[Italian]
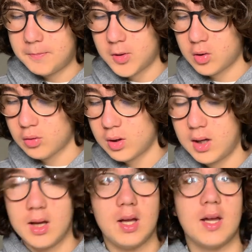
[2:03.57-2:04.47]
poi ci sono gli,
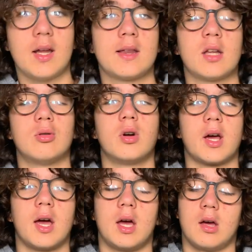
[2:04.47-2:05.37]
gli adattatori
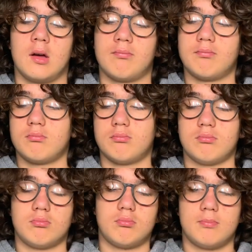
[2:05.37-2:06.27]
che
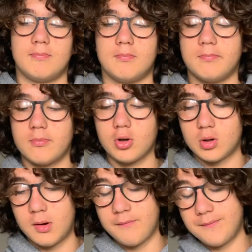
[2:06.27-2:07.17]
secondo
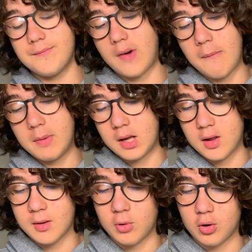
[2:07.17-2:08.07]
me va
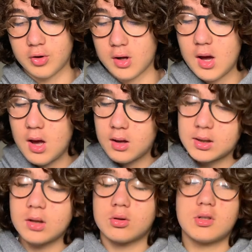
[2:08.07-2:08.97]
benissimo così.
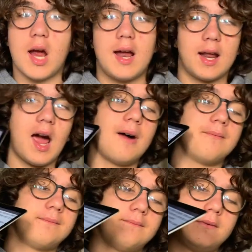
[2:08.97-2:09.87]
Tanto, cioè,
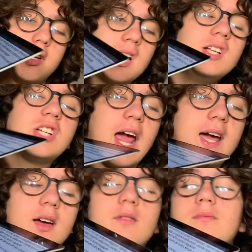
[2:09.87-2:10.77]
raga, c'è il
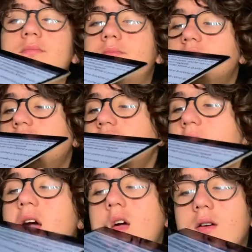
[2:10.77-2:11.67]
jack, c'è il
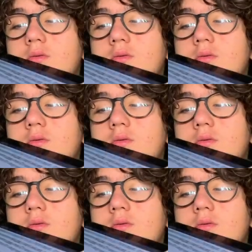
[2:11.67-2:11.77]
jack,